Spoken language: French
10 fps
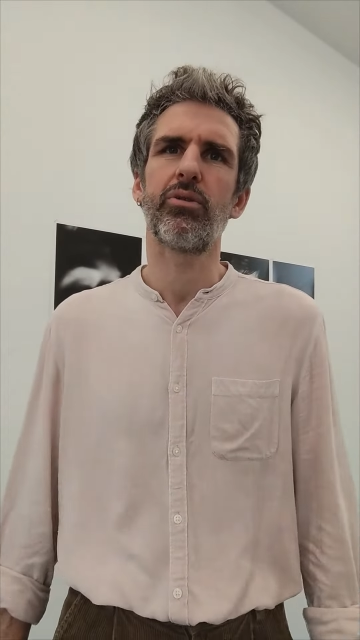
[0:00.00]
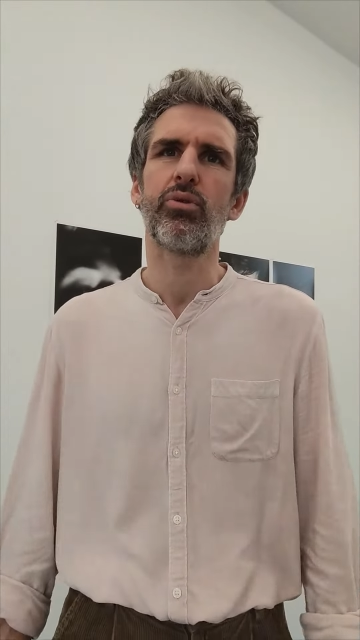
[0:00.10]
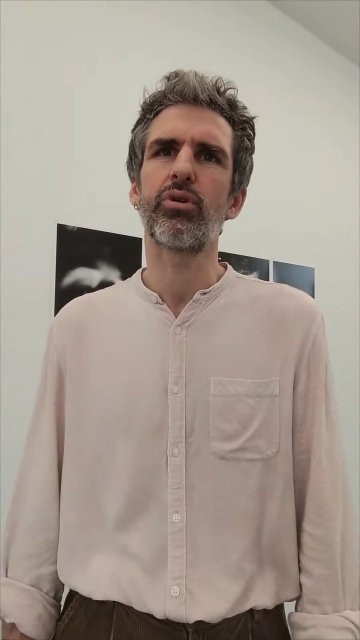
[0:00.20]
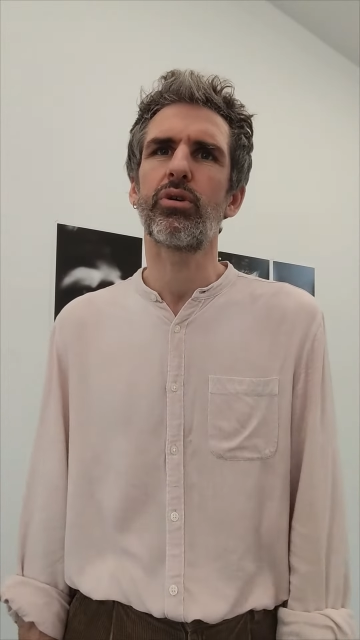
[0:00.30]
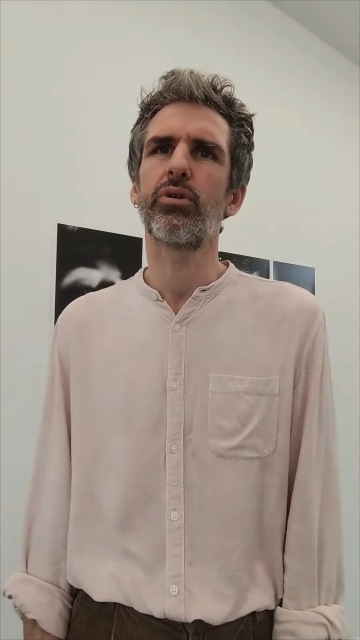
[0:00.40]

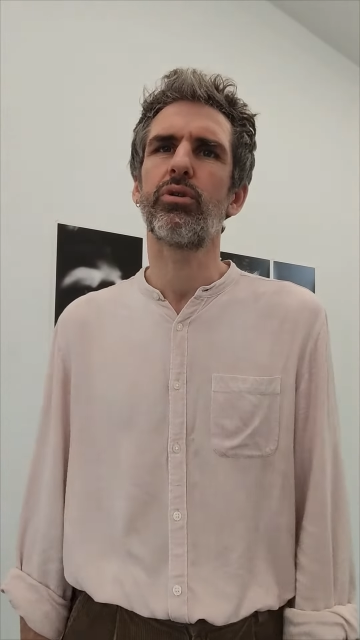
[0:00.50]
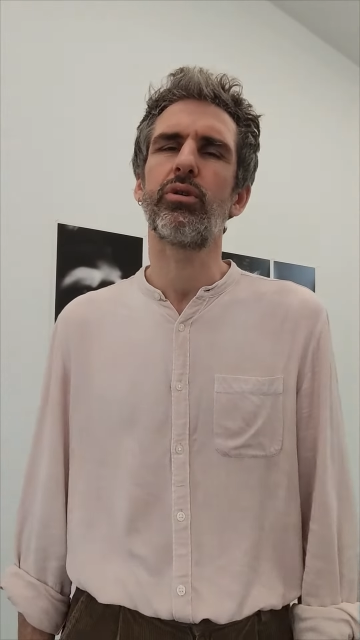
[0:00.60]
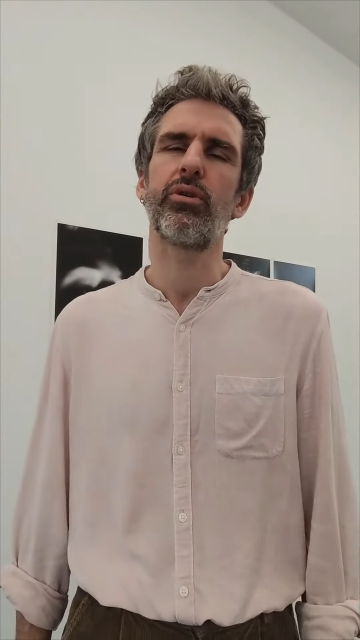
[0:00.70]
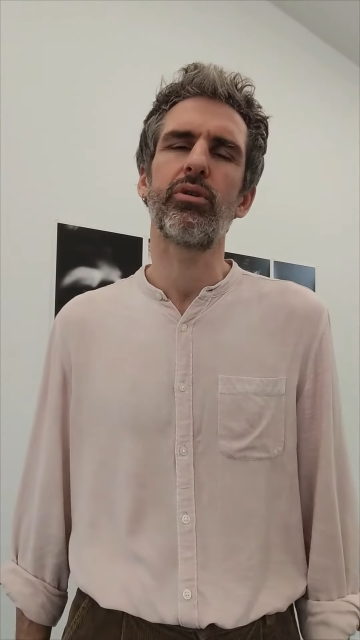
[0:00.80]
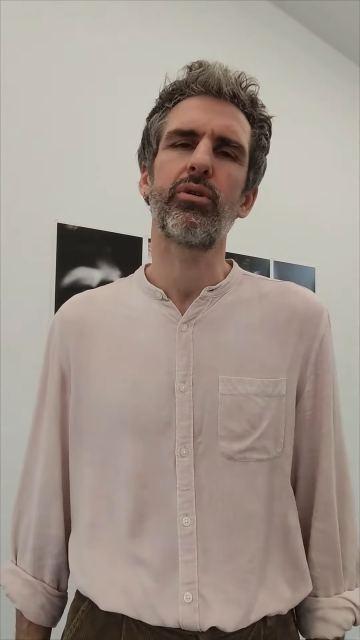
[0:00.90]
au cœur
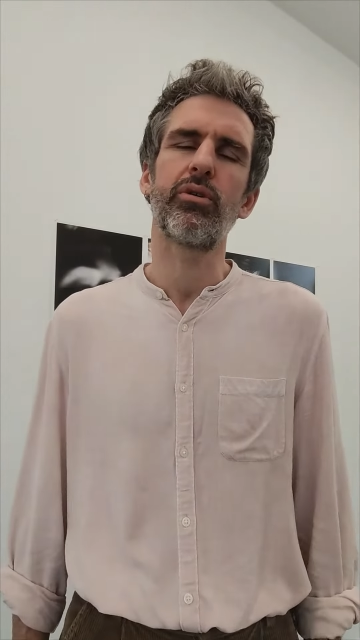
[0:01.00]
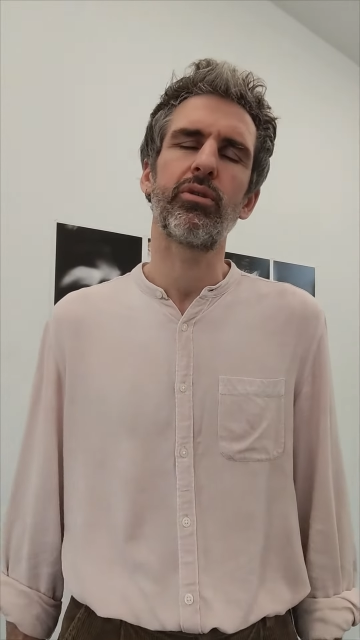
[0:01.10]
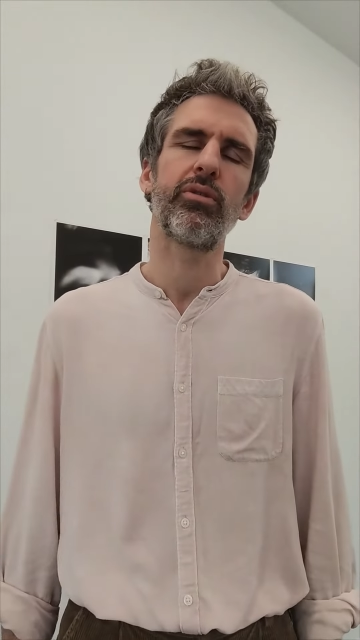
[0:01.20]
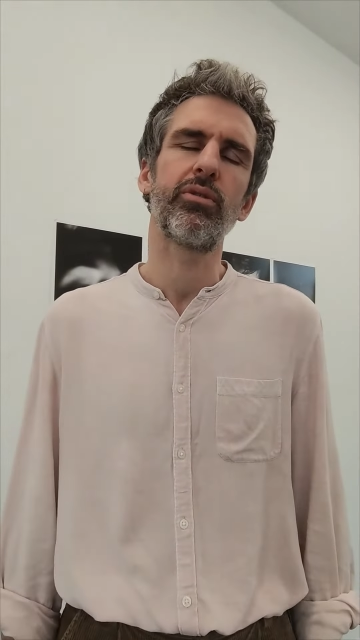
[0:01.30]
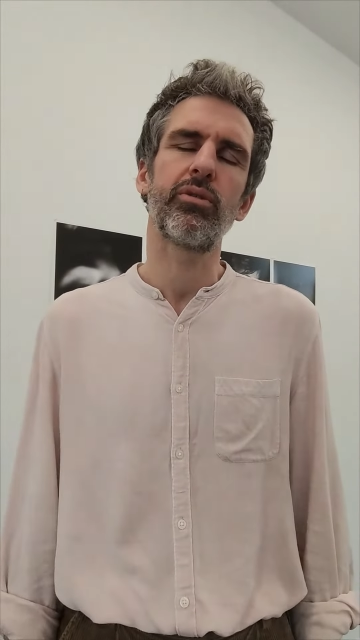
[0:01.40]

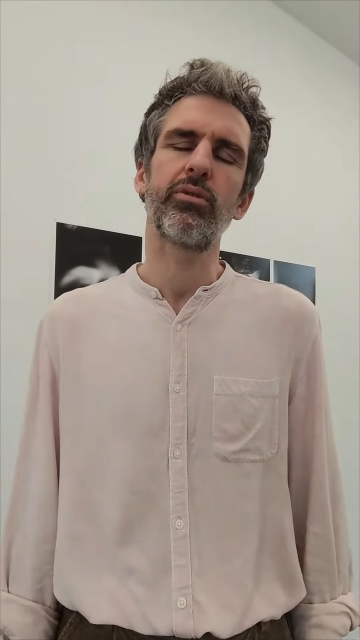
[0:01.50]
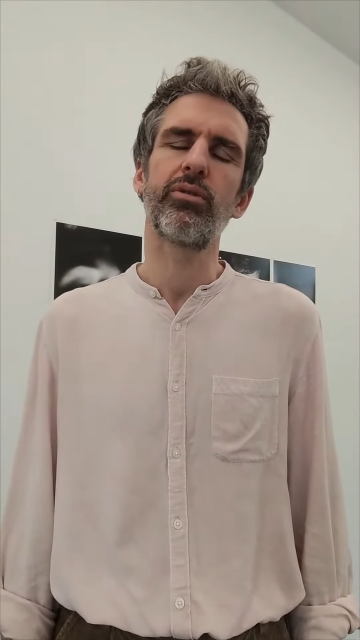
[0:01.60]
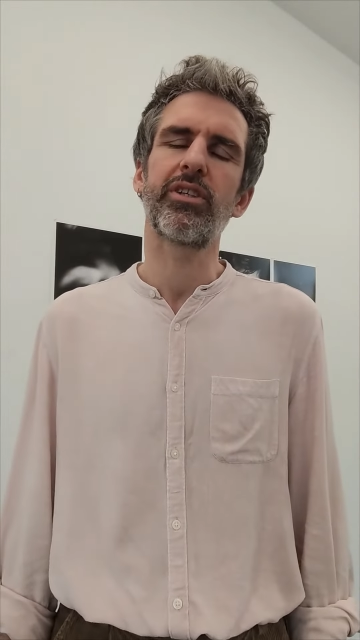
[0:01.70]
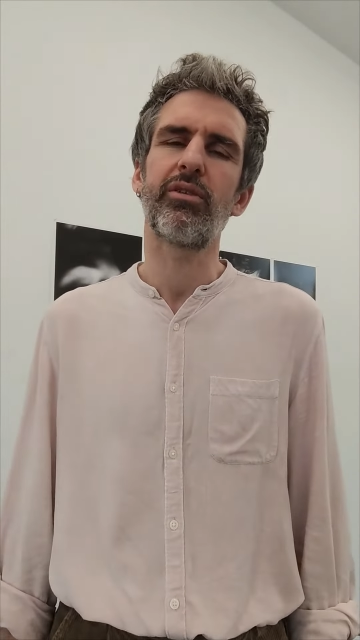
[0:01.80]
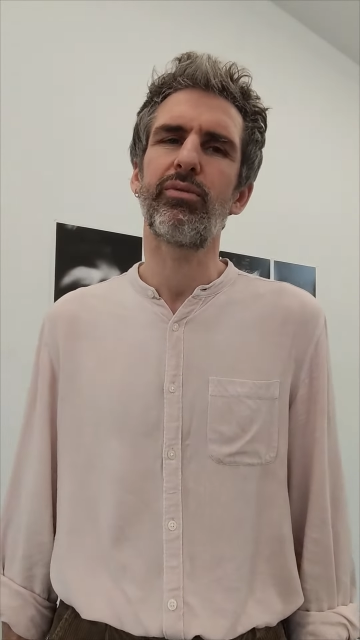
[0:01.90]

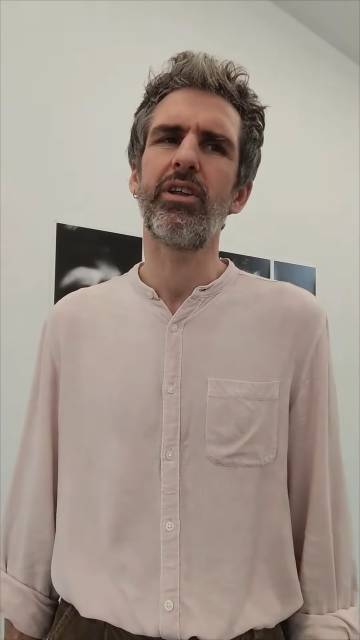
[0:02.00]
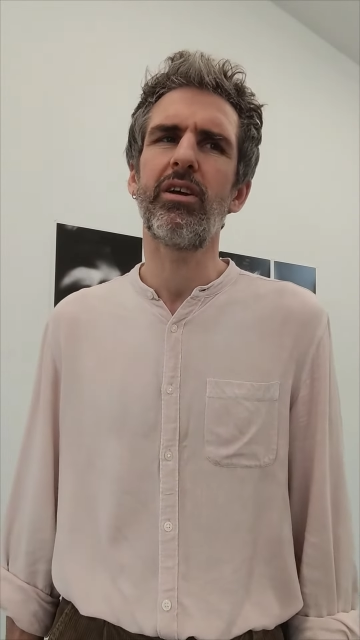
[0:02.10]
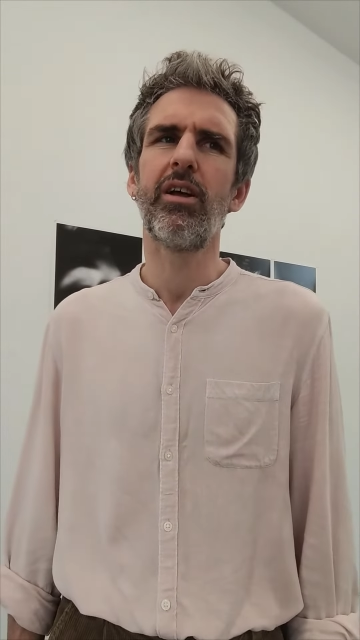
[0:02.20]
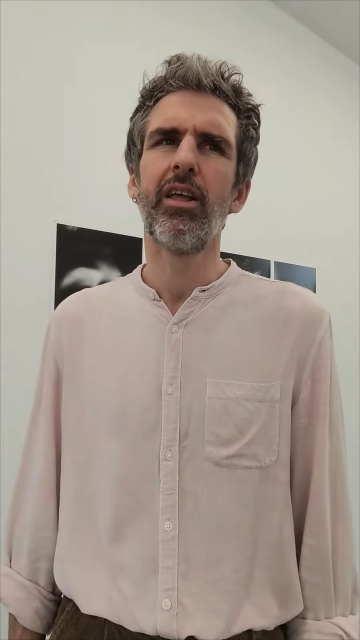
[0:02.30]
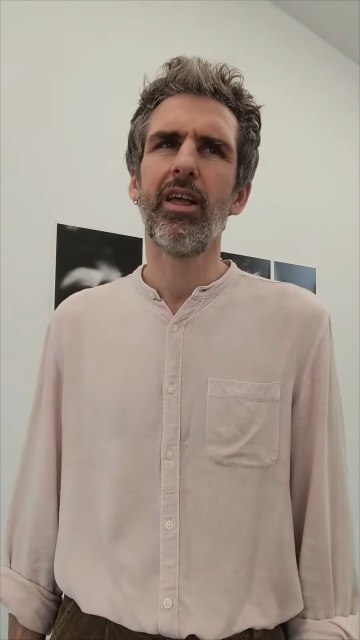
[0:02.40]
de, cette ville.